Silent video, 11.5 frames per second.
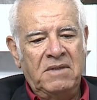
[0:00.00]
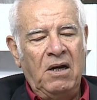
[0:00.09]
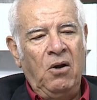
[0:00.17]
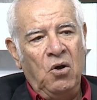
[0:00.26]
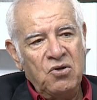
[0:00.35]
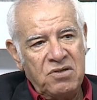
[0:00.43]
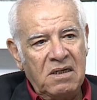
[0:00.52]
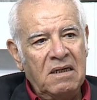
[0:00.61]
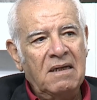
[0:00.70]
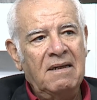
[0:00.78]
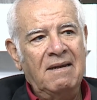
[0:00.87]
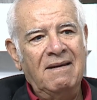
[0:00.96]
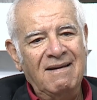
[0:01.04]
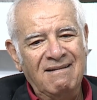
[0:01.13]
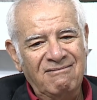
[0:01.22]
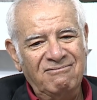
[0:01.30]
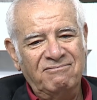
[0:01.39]
الحزن
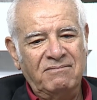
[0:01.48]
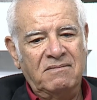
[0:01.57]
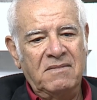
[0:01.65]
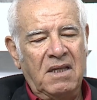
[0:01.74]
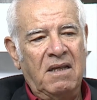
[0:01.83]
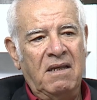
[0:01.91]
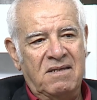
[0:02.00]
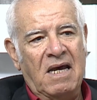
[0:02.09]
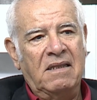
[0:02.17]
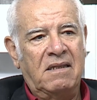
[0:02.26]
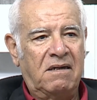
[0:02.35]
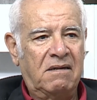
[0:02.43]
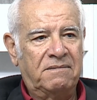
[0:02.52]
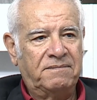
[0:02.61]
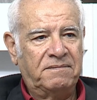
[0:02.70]
يسيطر آه.